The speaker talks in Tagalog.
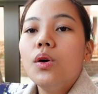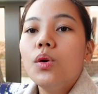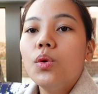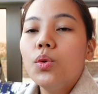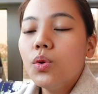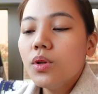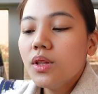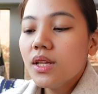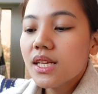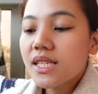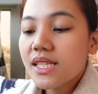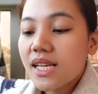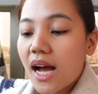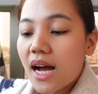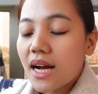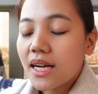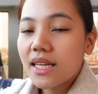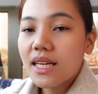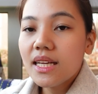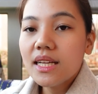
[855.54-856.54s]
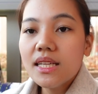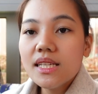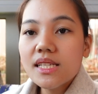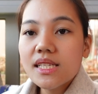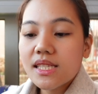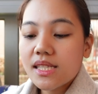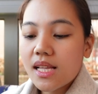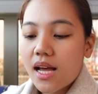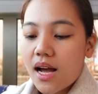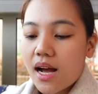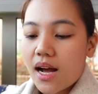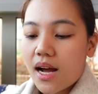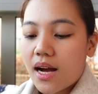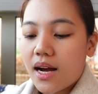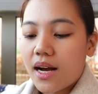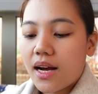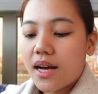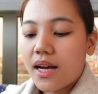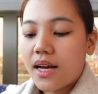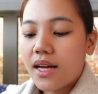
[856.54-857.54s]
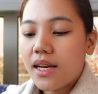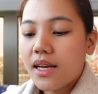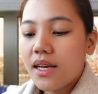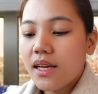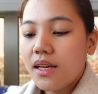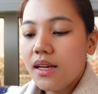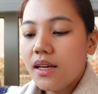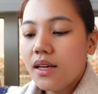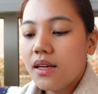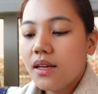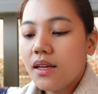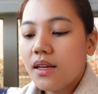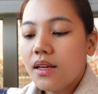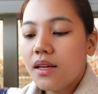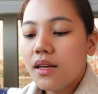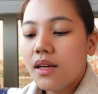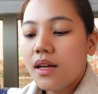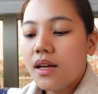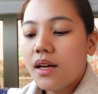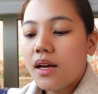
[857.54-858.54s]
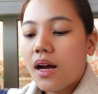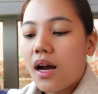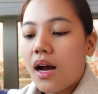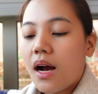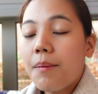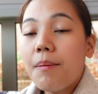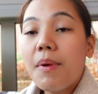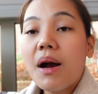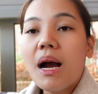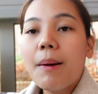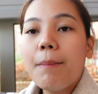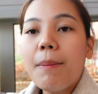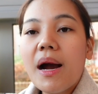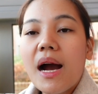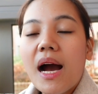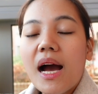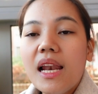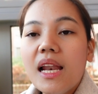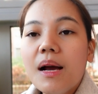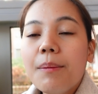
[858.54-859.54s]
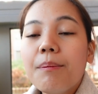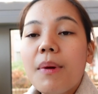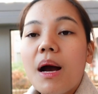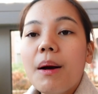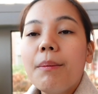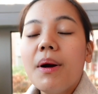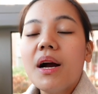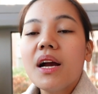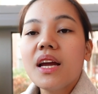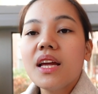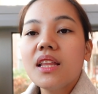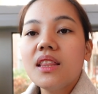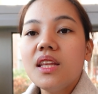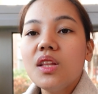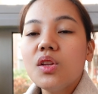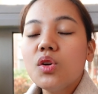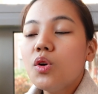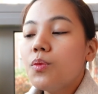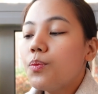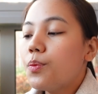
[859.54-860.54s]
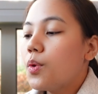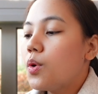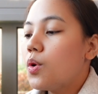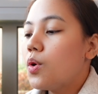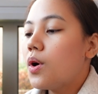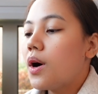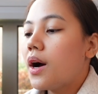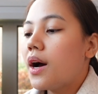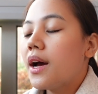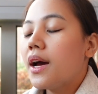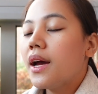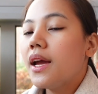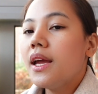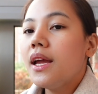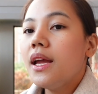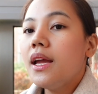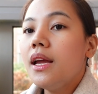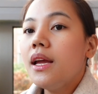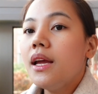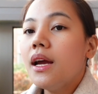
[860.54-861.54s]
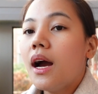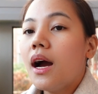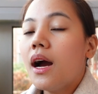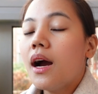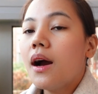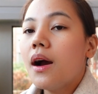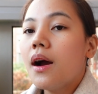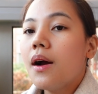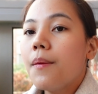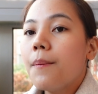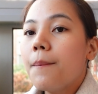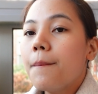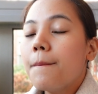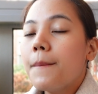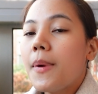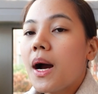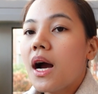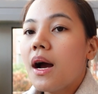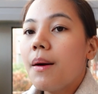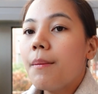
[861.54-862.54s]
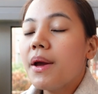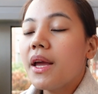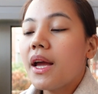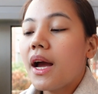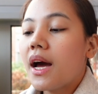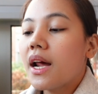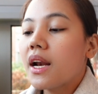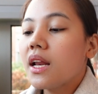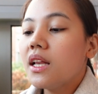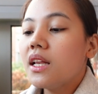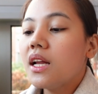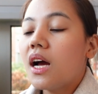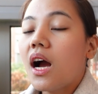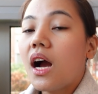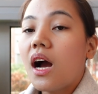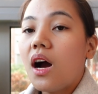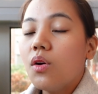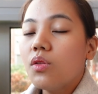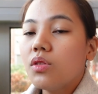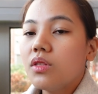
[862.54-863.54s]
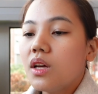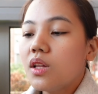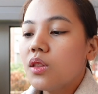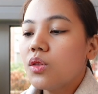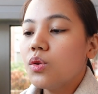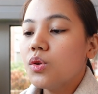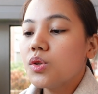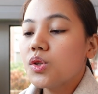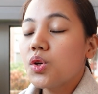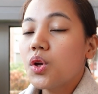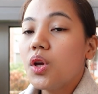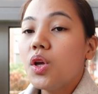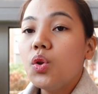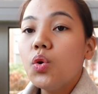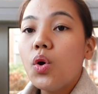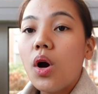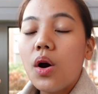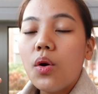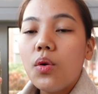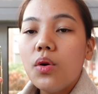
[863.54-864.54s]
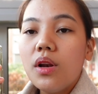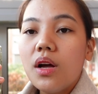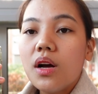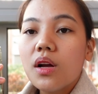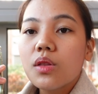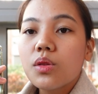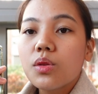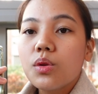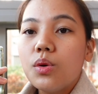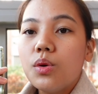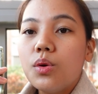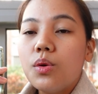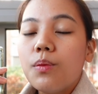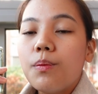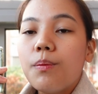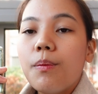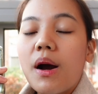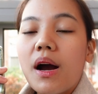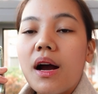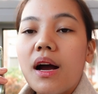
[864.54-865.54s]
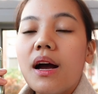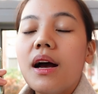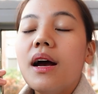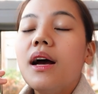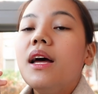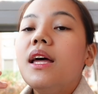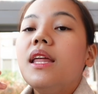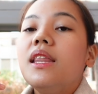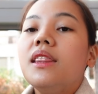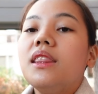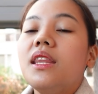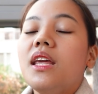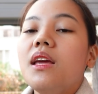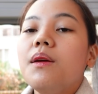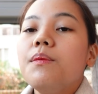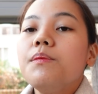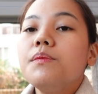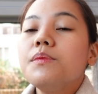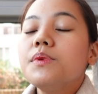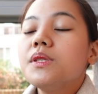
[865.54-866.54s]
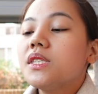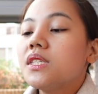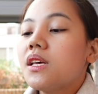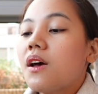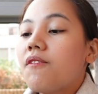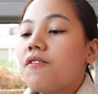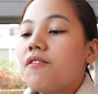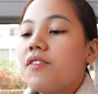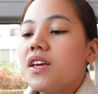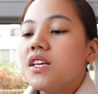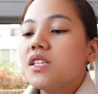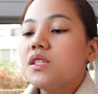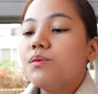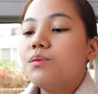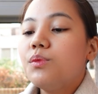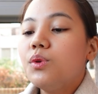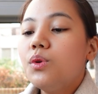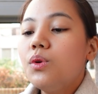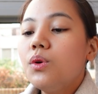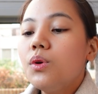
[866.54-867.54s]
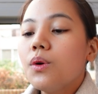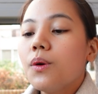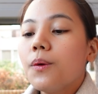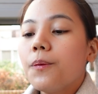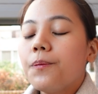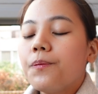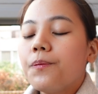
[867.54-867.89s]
una sa aking listahan, ang mga pangalang babanggitin ko po ay ang mga may-ari ng account na to. So, kinuha ko lang tong mga names sa Facebook.